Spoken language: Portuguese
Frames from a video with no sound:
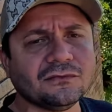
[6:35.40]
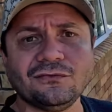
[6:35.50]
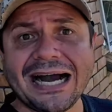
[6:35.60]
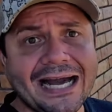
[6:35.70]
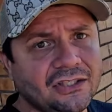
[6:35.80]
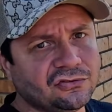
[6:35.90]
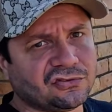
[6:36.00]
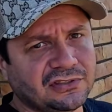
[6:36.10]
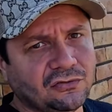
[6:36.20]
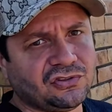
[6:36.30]

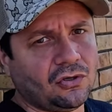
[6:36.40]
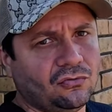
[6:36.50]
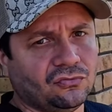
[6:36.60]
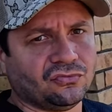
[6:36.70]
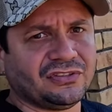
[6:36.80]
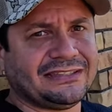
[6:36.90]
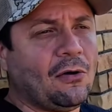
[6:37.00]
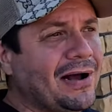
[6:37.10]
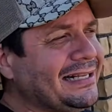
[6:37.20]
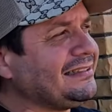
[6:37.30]
vários, não são uns, é
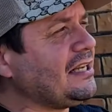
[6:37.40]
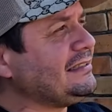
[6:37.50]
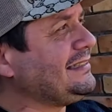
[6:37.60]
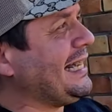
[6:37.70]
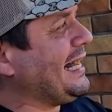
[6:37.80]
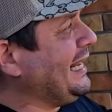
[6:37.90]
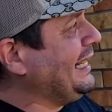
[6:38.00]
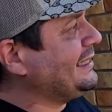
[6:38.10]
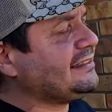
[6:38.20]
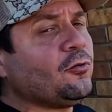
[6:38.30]
um se a é, é
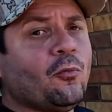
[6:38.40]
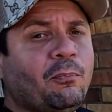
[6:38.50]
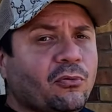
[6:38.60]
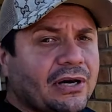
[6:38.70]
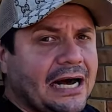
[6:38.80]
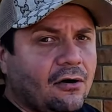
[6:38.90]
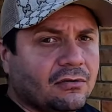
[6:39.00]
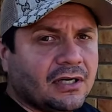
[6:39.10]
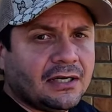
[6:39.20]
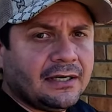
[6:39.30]
galera são no
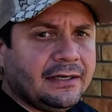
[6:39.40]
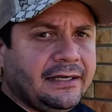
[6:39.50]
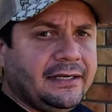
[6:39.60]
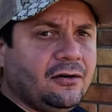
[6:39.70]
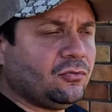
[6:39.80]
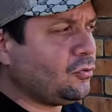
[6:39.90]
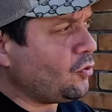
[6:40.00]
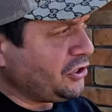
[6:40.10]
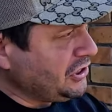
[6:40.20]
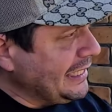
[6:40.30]
plural. Eu
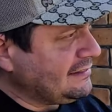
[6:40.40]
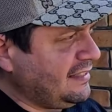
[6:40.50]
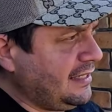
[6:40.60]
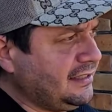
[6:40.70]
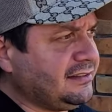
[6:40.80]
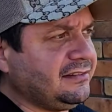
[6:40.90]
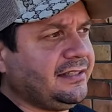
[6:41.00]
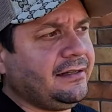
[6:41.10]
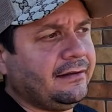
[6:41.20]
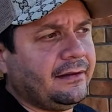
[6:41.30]
gosto de desenhar desse
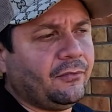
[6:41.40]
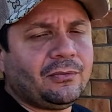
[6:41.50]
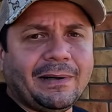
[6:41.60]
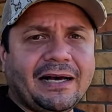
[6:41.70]
jeito, que tem muito